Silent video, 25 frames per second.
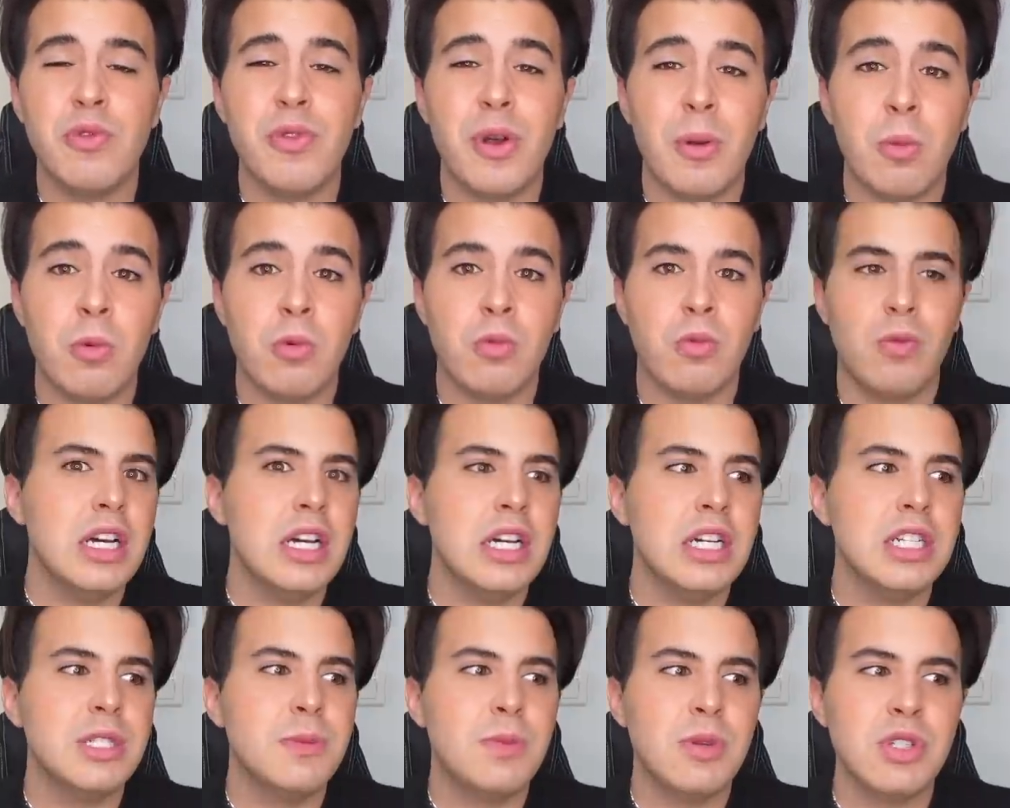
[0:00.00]
enfin bon.
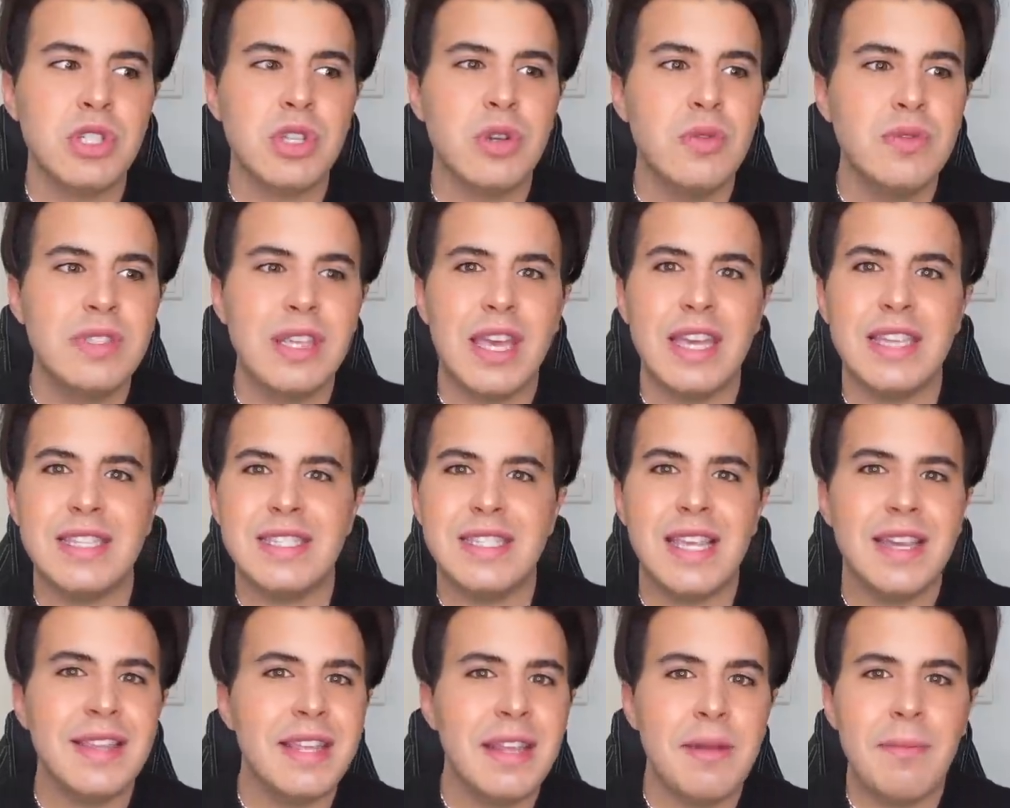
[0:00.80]
Euh, je pense que vous avez
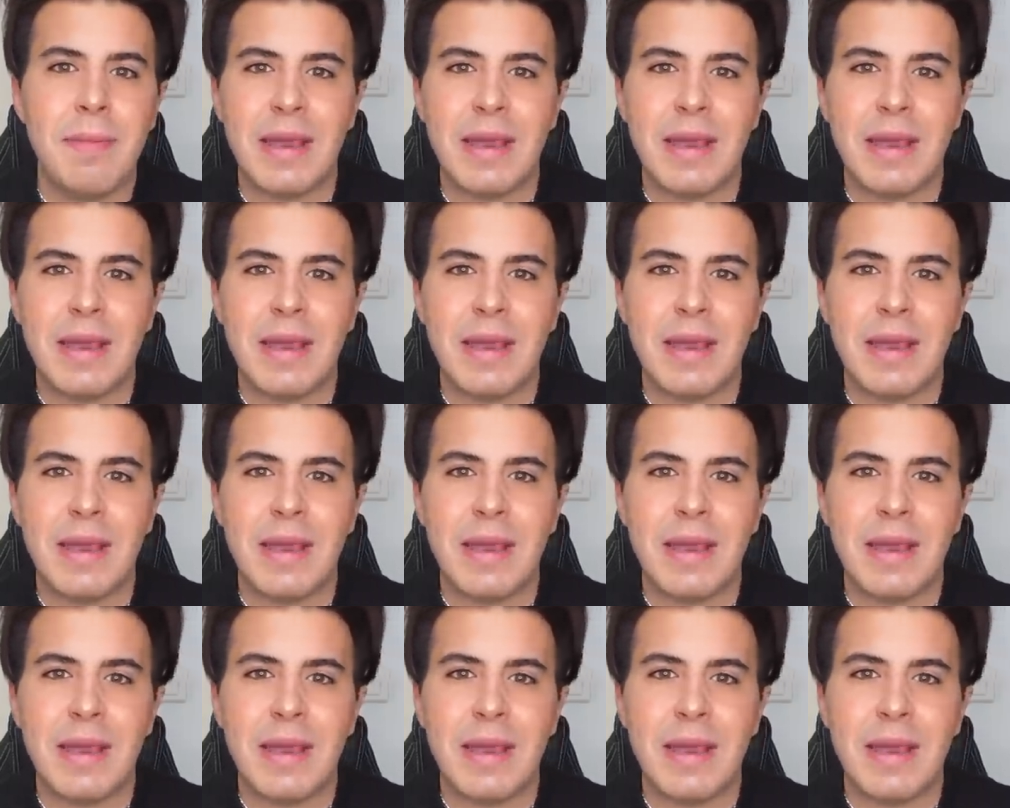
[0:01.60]
cerné le